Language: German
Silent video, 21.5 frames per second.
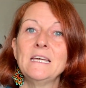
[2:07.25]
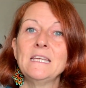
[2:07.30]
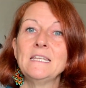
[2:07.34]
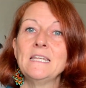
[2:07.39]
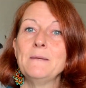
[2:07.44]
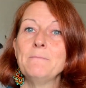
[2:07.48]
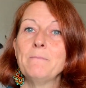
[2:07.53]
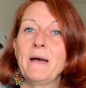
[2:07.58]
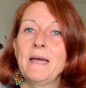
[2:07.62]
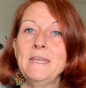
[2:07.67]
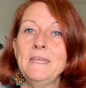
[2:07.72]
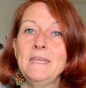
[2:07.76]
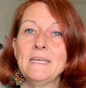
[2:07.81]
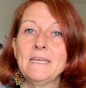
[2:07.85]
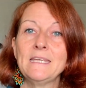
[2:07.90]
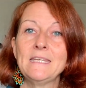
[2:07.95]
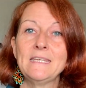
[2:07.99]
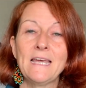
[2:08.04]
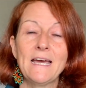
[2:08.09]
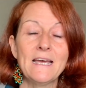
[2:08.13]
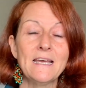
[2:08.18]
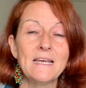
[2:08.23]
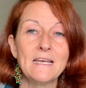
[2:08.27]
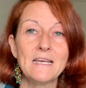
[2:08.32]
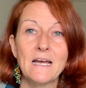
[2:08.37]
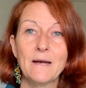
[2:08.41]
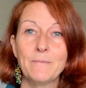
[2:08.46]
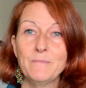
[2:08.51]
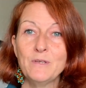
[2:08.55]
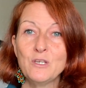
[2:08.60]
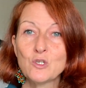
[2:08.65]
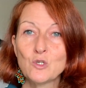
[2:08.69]
Denn meine Gedanken
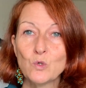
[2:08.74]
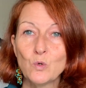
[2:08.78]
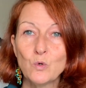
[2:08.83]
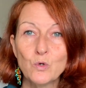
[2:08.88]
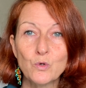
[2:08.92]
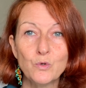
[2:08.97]
haben mich so